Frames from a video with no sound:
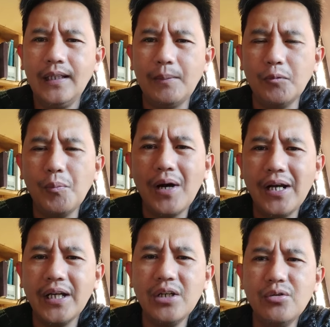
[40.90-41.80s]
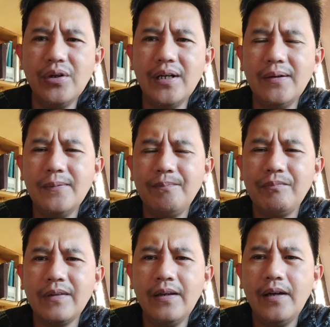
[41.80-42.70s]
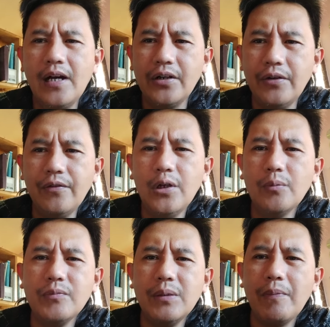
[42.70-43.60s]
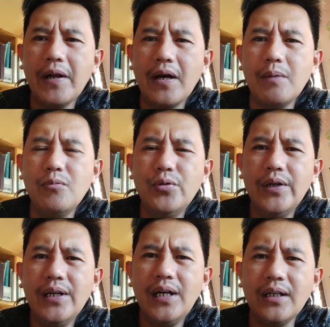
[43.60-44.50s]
Tapno mga ngayonan, ag-develop di panakamuda,